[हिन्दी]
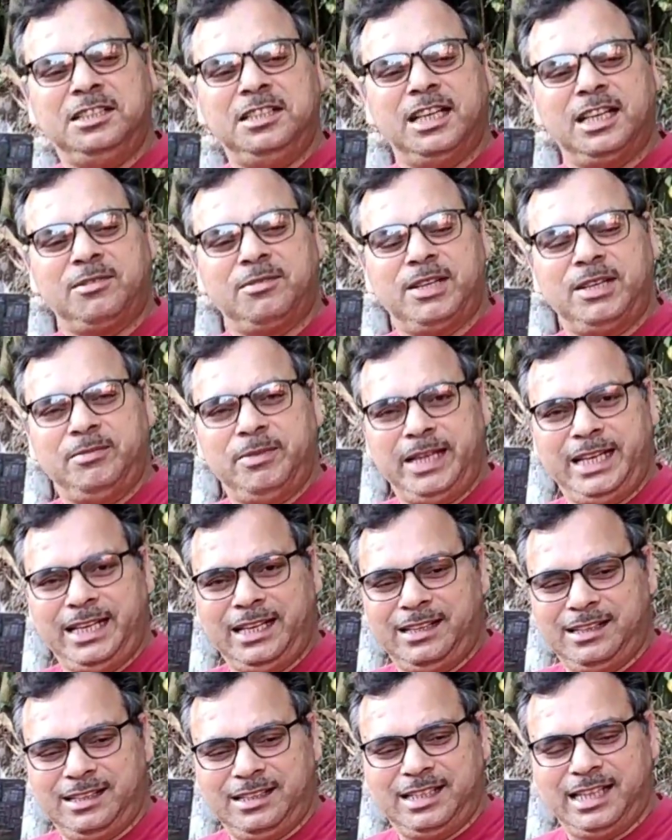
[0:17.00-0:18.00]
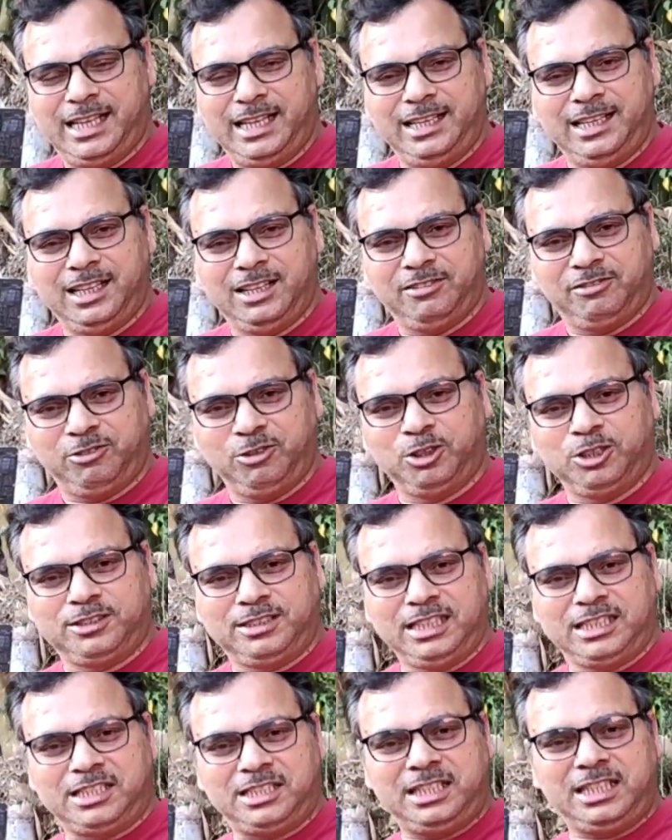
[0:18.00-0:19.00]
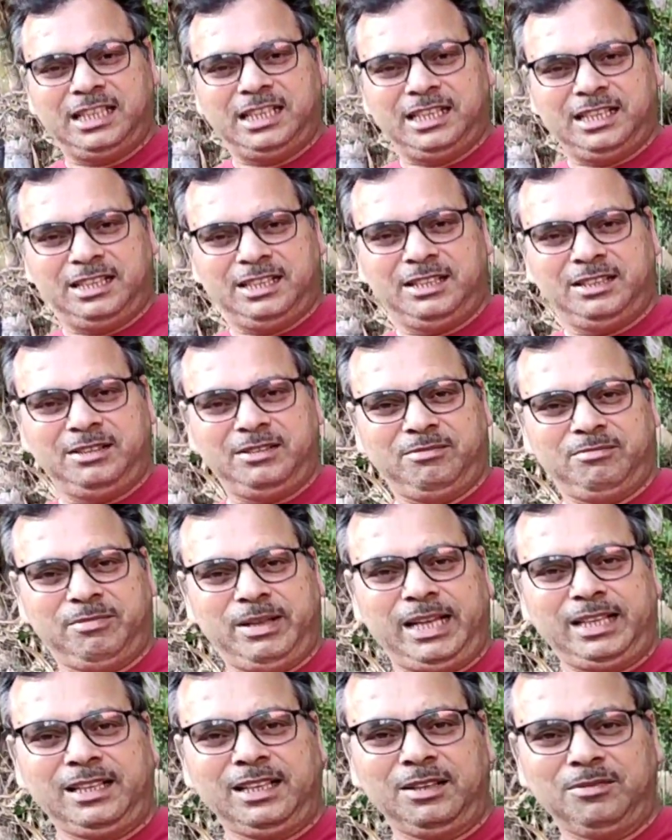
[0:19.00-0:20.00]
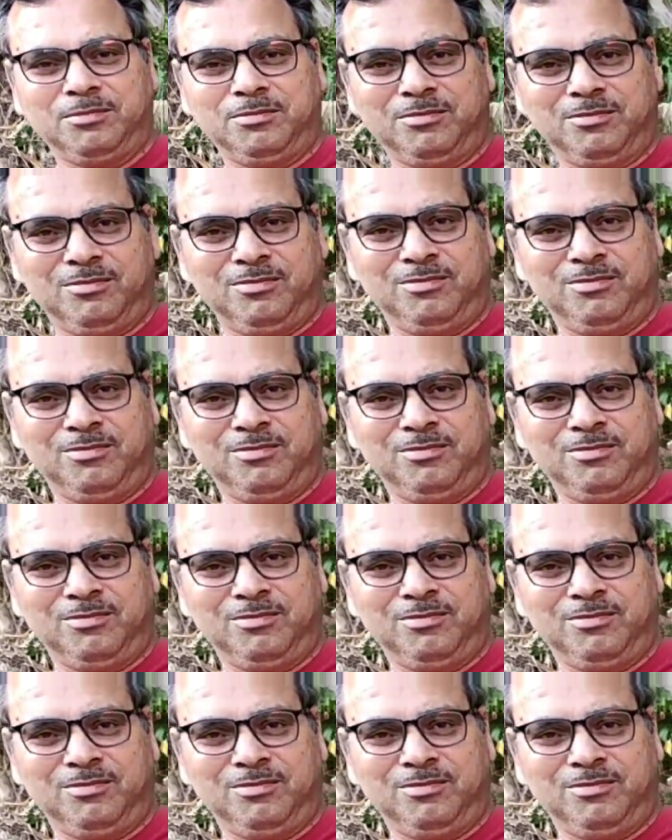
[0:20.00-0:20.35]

जर्मन मेड डायना 460 मैग्नम